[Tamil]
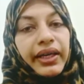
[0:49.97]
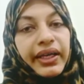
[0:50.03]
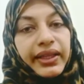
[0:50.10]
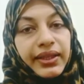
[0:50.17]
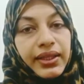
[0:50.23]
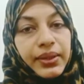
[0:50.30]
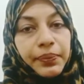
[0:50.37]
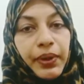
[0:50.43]

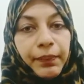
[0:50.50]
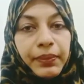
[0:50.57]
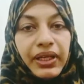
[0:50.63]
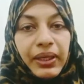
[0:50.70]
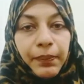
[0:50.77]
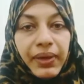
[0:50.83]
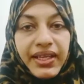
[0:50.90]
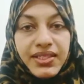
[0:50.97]
எந்த
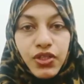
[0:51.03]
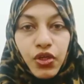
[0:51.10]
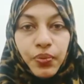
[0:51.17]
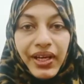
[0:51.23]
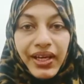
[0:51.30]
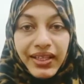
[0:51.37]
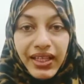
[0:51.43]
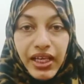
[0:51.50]
பப்ளிக்
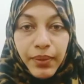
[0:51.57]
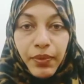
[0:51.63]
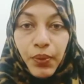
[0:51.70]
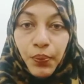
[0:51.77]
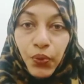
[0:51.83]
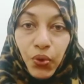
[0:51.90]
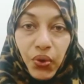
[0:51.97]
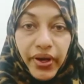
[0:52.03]
பிளேஸ்க்குமே
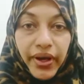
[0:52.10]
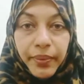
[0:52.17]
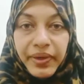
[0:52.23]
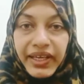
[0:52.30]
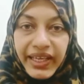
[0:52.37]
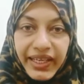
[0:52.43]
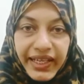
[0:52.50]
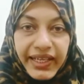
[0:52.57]
அதிகமாக
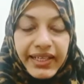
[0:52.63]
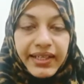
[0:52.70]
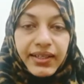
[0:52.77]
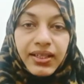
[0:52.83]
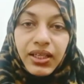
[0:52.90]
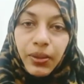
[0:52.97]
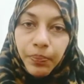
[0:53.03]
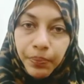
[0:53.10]
போகாமல்
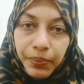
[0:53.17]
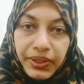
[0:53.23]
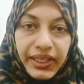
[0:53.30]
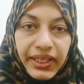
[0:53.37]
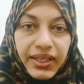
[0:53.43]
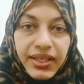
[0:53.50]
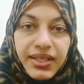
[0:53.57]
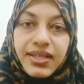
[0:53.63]
இருக்கிறது
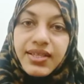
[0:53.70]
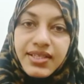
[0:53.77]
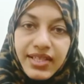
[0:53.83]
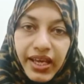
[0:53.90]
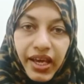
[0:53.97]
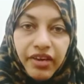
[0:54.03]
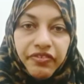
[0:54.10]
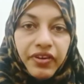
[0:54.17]
இப்போதைக்கு
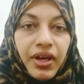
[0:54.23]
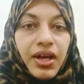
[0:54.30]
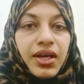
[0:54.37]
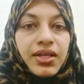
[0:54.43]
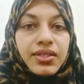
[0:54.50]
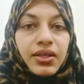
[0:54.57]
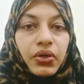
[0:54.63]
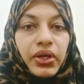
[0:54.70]
சேஃப்
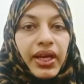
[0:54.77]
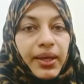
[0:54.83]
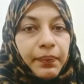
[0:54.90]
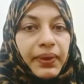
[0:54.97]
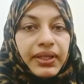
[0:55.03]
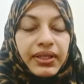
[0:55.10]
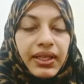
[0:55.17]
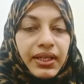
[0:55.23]
ஸோ ஏன்
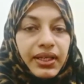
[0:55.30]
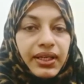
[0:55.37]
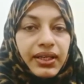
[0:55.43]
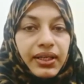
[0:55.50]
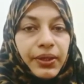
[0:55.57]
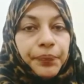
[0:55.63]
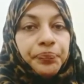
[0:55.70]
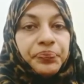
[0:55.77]

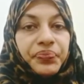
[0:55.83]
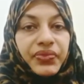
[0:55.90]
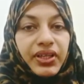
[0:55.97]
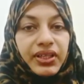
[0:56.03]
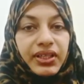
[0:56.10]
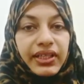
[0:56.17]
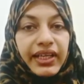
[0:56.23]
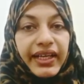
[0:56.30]
பார்த்தீங்கன்னாக்கா
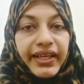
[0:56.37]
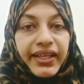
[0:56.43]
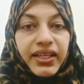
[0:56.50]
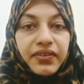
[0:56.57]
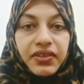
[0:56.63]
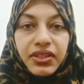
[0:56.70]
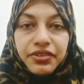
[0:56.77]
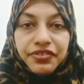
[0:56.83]
நிறைய
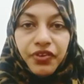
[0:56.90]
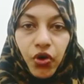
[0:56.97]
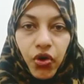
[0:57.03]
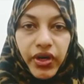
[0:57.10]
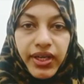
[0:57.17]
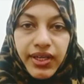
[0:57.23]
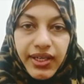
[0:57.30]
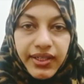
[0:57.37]
வந்து
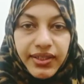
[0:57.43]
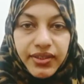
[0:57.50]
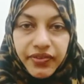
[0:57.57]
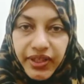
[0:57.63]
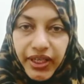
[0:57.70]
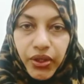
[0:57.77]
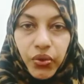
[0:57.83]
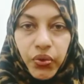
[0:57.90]
ஃபாரின்லேருந்து
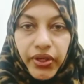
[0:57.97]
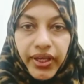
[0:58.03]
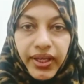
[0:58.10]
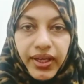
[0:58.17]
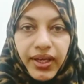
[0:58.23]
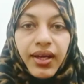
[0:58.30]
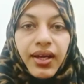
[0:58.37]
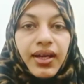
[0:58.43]
வரக்கூடிய
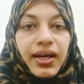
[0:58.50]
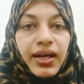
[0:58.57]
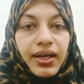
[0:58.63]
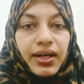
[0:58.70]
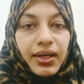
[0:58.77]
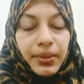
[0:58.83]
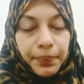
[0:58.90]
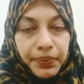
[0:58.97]

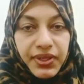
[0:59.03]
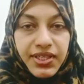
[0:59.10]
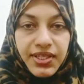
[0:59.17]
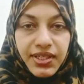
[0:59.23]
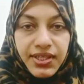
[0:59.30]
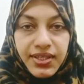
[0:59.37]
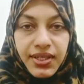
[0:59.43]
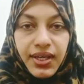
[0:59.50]

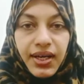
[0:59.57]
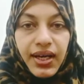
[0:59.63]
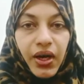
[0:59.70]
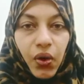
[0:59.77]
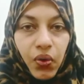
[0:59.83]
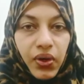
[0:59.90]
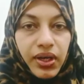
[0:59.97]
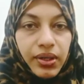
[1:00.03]
பர்சன்ஸ்
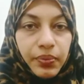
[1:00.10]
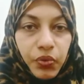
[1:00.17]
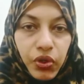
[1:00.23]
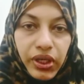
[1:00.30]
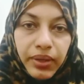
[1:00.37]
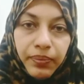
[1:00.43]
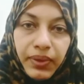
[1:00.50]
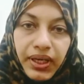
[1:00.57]
அவங்க
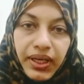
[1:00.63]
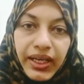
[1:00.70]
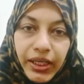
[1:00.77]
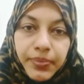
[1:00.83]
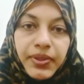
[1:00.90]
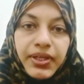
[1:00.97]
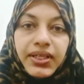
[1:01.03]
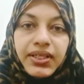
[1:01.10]
மூலிமா
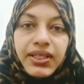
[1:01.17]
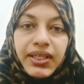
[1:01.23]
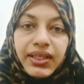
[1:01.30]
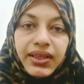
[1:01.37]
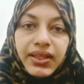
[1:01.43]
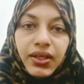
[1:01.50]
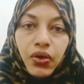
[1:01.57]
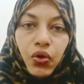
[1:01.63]
நமக்கு
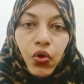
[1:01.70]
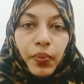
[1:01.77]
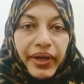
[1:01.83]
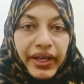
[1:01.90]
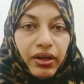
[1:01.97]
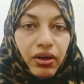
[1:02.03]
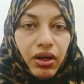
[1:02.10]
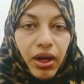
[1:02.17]
இந்த
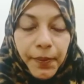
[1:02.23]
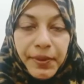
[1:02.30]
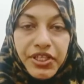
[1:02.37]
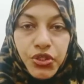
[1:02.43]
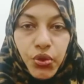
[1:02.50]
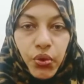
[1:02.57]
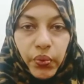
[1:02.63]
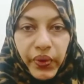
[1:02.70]
ஓமைக்ரான்
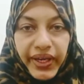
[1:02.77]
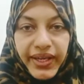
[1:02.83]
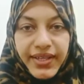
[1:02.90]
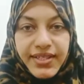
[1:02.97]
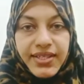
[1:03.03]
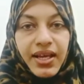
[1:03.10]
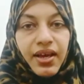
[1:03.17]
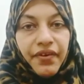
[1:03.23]
அப்படின்ற ஒரு
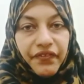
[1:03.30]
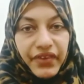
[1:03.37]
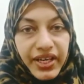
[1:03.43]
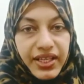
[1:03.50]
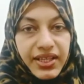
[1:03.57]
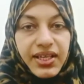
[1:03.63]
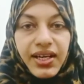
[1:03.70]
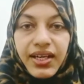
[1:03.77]
வைரஸ்
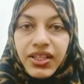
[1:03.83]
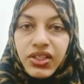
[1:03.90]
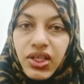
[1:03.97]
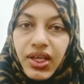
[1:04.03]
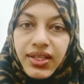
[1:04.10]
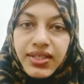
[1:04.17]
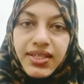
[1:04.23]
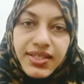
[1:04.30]
வரதுக்கான
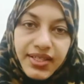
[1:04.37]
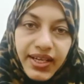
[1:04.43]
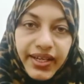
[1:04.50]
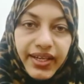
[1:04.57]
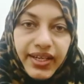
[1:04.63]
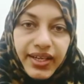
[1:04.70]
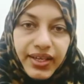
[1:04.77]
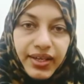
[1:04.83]
சான்சஸ்
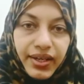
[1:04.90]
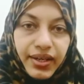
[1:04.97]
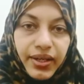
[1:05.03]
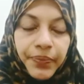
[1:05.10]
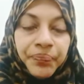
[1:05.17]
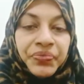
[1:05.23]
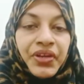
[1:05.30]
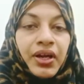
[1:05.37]
நிறைய
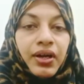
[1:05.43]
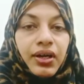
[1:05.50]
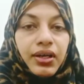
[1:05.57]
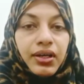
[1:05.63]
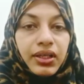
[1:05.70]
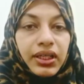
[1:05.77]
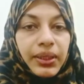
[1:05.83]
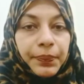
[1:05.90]

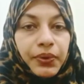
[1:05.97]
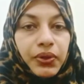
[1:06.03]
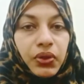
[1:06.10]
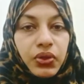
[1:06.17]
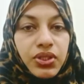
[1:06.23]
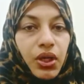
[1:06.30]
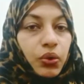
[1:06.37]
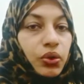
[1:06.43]
இருக்குது
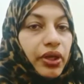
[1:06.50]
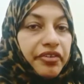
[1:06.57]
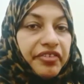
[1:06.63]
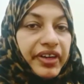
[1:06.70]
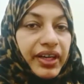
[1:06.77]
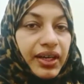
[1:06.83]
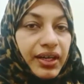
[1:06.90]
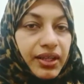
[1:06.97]
இப்போது சவுத்
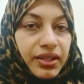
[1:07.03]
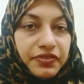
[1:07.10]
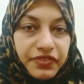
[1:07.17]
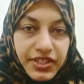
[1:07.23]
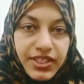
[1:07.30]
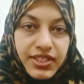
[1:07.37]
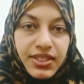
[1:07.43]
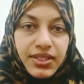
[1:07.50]
ஆஃப்ரிக்காவில் தான்
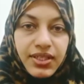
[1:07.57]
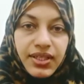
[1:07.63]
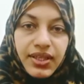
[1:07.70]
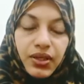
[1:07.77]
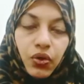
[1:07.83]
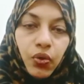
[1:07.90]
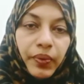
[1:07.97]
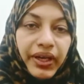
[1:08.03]
ஃபஸ்ட்டு
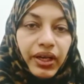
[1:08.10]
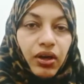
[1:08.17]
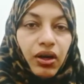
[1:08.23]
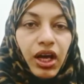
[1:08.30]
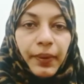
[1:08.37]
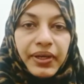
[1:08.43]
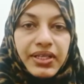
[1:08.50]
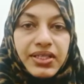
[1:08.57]
இந்த ஓமைக்ரான்
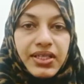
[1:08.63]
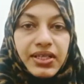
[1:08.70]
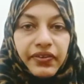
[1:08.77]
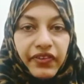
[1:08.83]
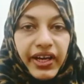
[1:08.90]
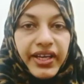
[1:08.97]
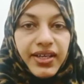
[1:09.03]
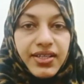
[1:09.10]
அப்படின்ற
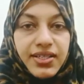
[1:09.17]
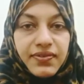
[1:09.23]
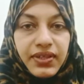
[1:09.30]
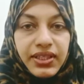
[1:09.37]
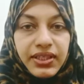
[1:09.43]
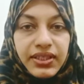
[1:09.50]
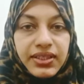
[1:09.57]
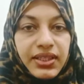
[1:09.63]
வைரஸ்
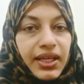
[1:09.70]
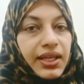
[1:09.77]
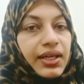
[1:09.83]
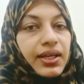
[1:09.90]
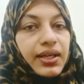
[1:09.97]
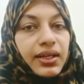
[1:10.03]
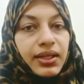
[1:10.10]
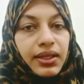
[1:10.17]
வந்து
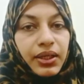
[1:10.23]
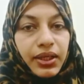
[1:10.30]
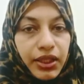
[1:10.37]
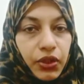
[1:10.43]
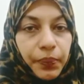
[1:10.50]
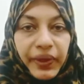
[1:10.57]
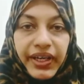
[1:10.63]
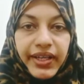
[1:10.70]

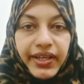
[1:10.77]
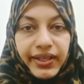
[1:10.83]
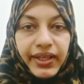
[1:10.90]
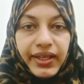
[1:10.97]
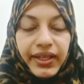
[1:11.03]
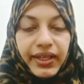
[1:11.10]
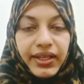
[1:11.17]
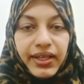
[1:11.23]
இது
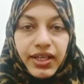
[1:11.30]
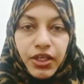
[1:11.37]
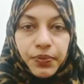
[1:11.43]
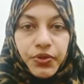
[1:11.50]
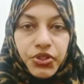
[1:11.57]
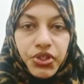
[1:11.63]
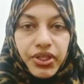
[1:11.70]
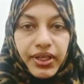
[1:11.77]
பண்ணியிருக்காங்க
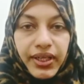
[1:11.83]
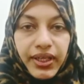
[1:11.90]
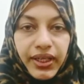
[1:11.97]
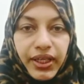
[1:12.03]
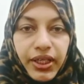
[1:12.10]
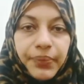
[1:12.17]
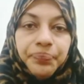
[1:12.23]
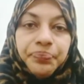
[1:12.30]

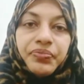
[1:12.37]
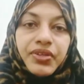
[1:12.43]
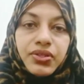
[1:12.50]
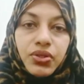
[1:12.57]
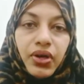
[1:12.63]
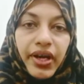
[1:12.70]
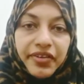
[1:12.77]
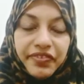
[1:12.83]
கண்டுபிடிச்சிருக்காங்க
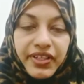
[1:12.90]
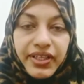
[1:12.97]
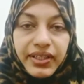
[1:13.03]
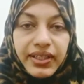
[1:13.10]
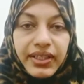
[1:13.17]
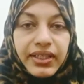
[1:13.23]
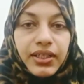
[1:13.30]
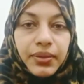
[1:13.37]
ஸோ ஆஃப்டர்
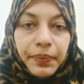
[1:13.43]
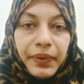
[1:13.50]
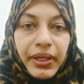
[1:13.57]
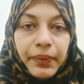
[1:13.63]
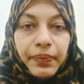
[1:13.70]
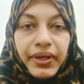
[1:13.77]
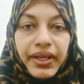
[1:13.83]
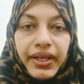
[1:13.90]
தட்
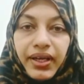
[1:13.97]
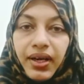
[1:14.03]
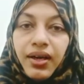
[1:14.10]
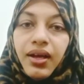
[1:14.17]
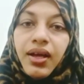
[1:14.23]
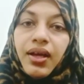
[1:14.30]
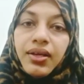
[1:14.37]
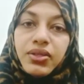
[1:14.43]
படிப்படியாக
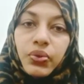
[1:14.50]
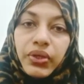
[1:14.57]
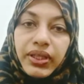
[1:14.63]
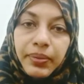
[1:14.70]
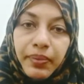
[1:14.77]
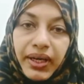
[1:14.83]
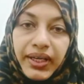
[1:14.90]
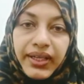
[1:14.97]
ஸோ
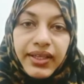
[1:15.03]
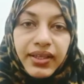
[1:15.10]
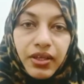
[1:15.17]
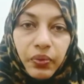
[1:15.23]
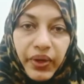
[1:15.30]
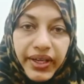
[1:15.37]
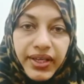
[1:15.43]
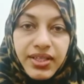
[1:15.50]
இதை மாதிரி இந்த
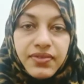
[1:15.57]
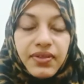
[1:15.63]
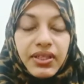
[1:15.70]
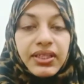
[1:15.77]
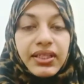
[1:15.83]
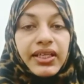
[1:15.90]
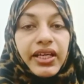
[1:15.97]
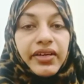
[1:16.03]
வைரஸ்
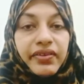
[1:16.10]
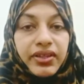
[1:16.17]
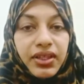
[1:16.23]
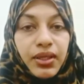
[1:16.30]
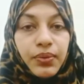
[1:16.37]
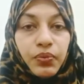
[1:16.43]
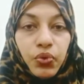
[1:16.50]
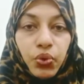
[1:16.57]
வந்து
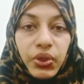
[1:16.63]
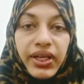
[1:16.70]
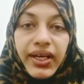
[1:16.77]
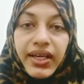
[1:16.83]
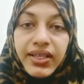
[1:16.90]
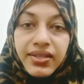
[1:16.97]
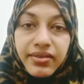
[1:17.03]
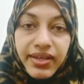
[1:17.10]
இருபத்தி மூணு
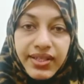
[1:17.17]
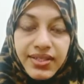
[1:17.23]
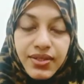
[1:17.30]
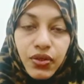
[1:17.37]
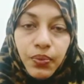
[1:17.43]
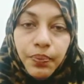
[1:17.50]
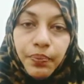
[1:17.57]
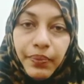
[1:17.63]

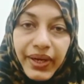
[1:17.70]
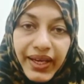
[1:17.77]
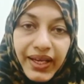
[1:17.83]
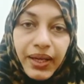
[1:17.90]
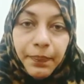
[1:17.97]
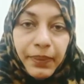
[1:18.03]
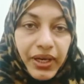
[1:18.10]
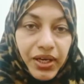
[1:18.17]
கண்ட்ரீஸ்க்கும்
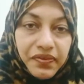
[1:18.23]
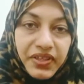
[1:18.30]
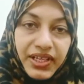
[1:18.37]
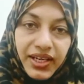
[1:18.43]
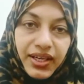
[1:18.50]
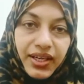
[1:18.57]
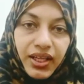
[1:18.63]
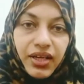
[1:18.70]
மேலே பரவி
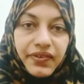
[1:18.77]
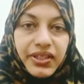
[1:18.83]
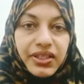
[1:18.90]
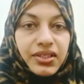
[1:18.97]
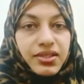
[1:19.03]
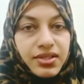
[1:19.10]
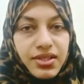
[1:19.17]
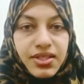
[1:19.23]
இருக்கிறதா
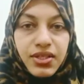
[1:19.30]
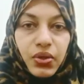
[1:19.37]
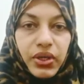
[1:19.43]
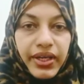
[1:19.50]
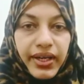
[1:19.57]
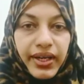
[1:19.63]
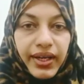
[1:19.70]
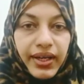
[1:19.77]
வந்துட்டு
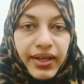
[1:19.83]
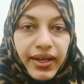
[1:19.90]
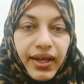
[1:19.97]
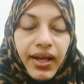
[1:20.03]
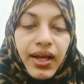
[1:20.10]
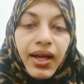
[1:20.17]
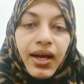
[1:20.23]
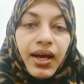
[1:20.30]
சொல்லியிருக்காங்க
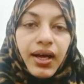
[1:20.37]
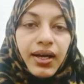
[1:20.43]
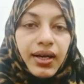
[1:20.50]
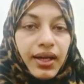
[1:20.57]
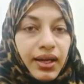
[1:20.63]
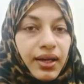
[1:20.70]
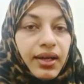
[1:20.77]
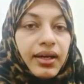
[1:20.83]

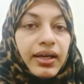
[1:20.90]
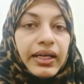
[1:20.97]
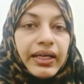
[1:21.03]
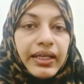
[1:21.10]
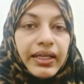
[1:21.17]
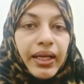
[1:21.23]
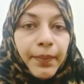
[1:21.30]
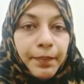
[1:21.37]
ஆனால்
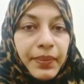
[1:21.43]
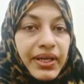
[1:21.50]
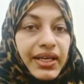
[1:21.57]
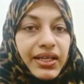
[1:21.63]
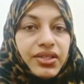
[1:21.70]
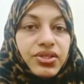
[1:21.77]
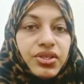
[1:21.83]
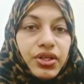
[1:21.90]
நம்ம
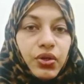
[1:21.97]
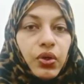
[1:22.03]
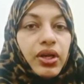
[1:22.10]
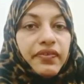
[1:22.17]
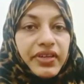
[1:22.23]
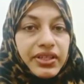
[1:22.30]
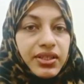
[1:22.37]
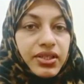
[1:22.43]
கண்ட்ரிக்குள்ளே
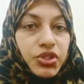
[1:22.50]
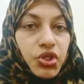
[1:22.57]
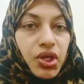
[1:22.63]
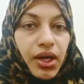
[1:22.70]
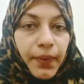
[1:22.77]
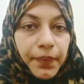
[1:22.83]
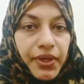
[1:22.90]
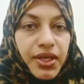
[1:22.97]
வந்துடுச்சா
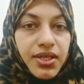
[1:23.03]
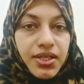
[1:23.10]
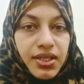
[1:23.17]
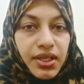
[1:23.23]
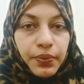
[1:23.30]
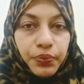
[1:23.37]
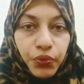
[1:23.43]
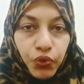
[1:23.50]
அப்படின்ற
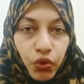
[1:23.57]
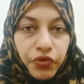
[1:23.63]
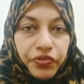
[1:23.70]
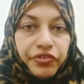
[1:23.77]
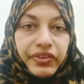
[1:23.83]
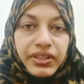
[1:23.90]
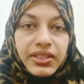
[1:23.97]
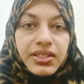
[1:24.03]
ப்ரூஃப்
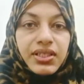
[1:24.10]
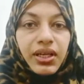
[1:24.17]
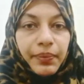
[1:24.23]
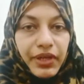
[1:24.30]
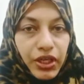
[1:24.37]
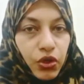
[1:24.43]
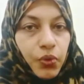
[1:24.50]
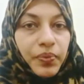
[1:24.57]
வந்துட்டு
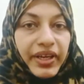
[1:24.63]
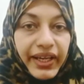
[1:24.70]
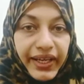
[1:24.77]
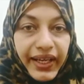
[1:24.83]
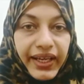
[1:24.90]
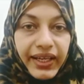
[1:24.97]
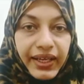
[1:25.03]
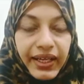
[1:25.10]
நமக்கு இன்னும்
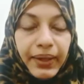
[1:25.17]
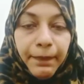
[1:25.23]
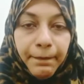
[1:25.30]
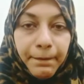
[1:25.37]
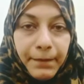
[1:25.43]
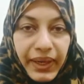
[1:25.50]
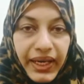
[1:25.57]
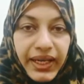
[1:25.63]
கிடைக்கல
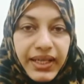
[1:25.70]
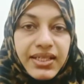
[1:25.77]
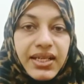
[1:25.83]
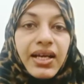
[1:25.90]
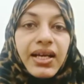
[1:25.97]
பட்